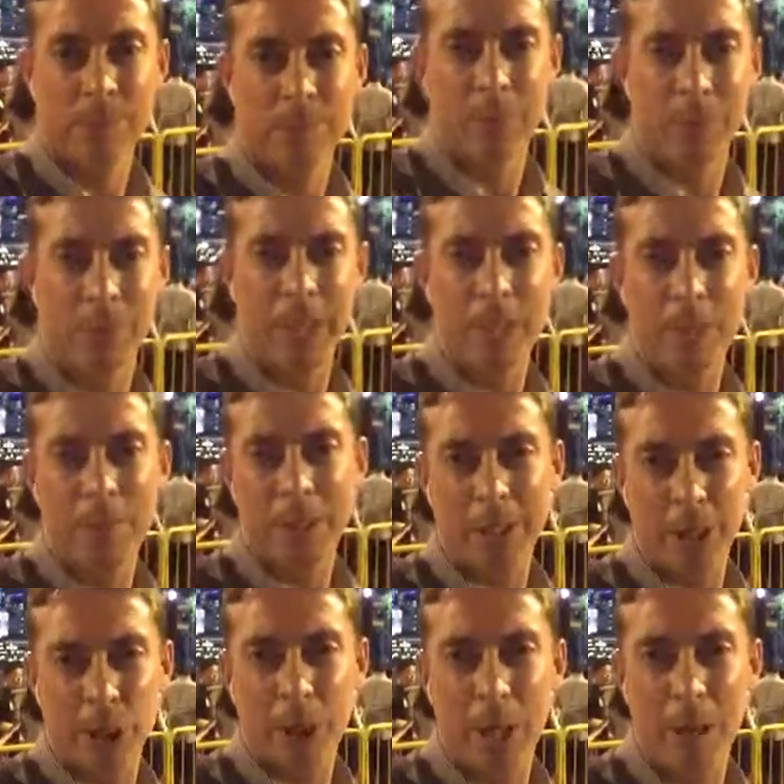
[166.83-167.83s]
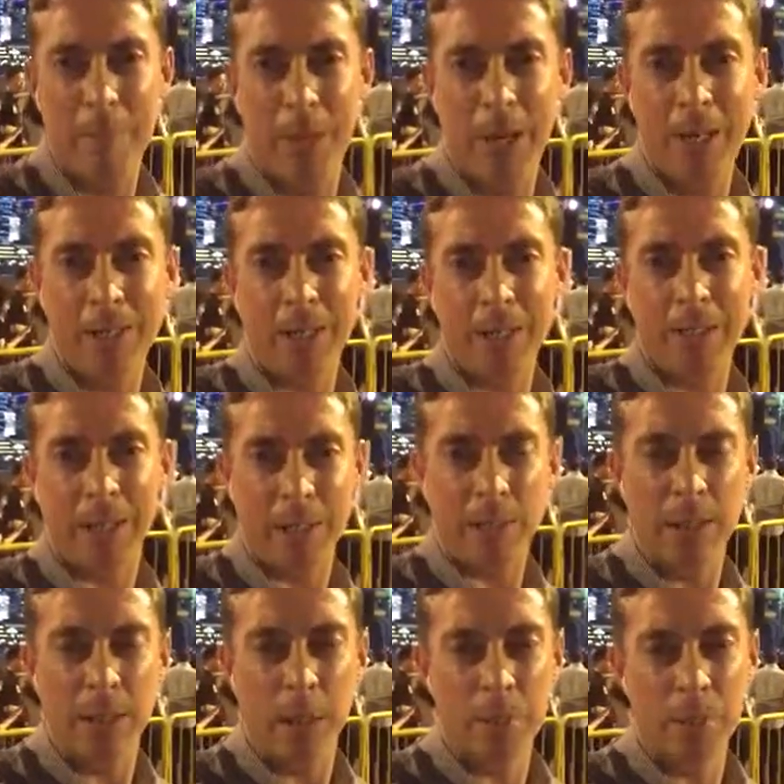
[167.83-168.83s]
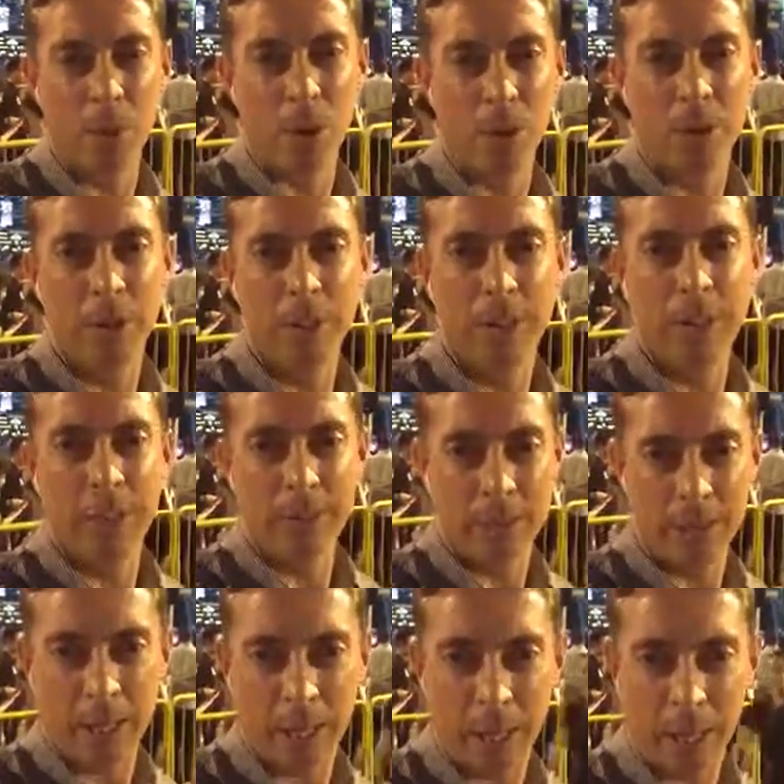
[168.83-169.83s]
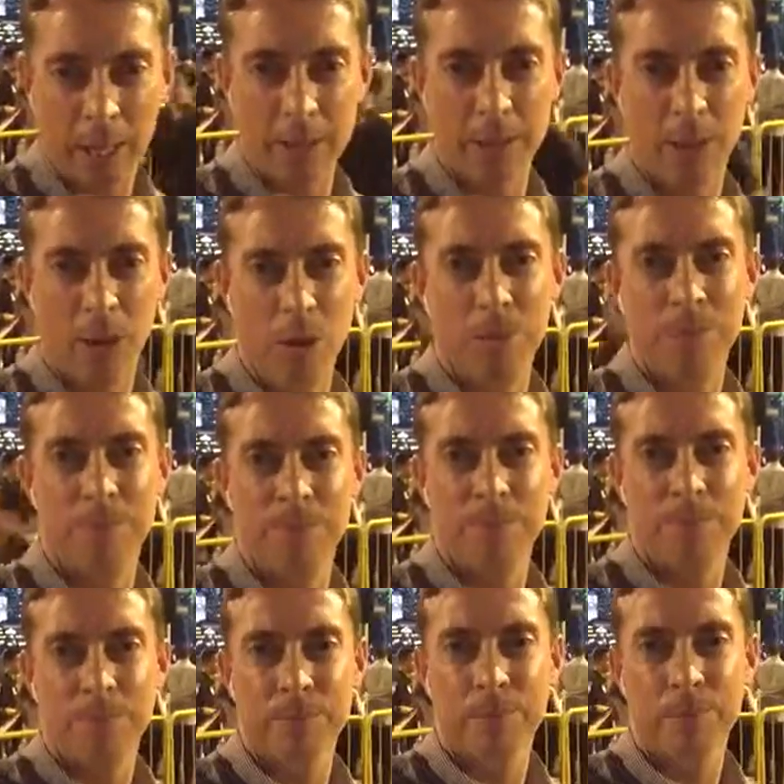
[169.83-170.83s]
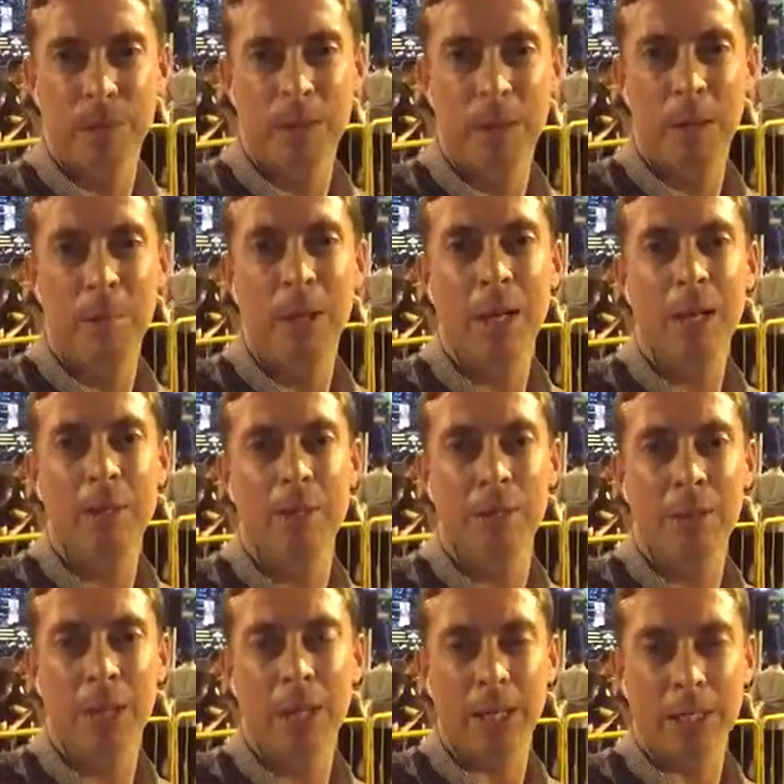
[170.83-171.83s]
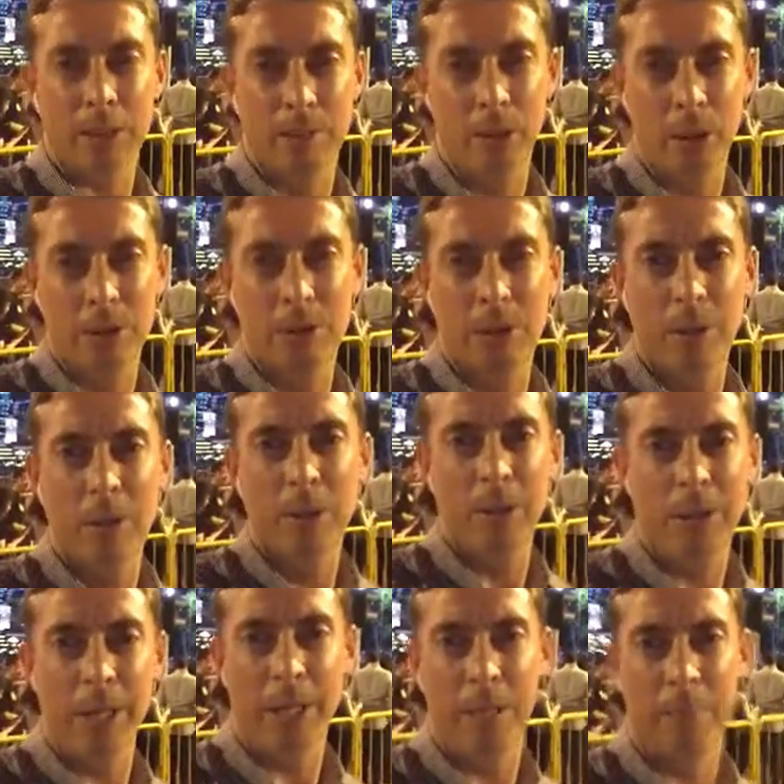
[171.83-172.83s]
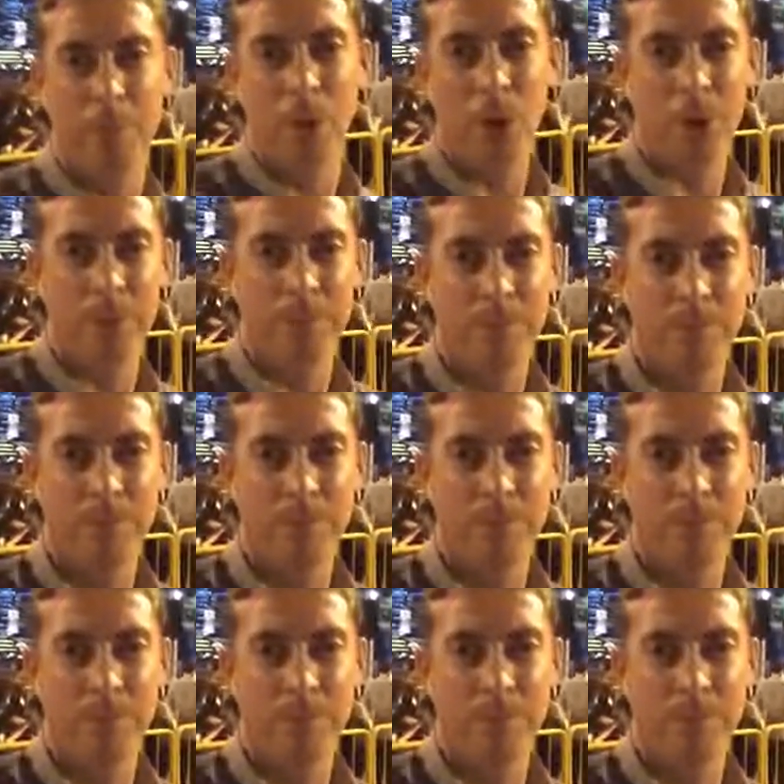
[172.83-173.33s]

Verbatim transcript: Давайте продолжаем молиться за Сингапур, за Азию. Да благословит Господь Сингапур.